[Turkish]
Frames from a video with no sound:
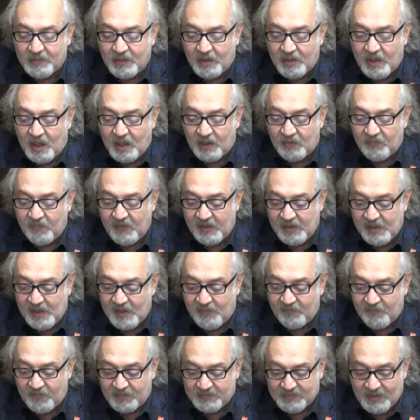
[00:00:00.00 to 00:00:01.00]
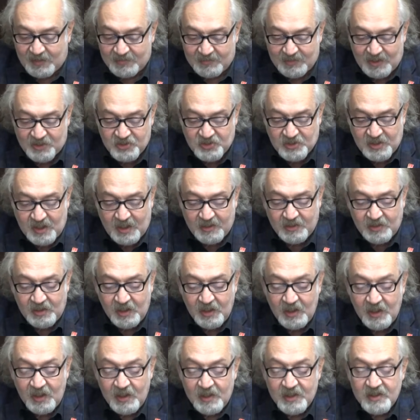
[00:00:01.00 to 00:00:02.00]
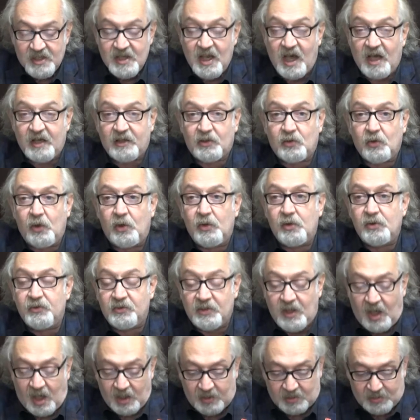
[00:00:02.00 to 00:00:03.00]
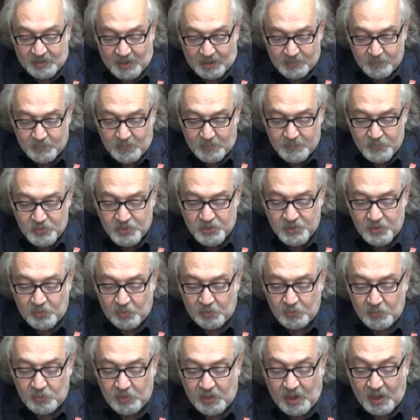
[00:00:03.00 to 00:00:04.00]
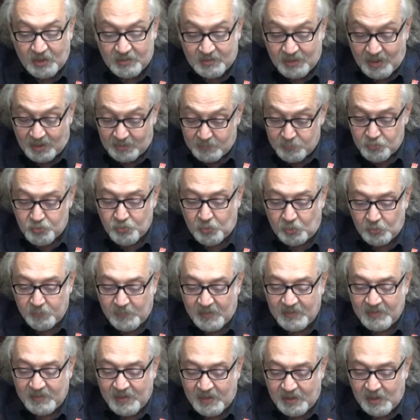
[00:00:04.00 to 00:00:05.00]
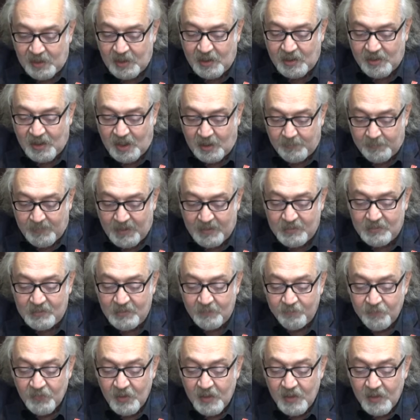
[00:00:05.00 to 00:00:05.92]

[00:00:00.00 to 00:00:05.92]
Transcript: kararı verilen vatandaşlar yargı önünde aklanmamış aklanmış olmalarına rağmen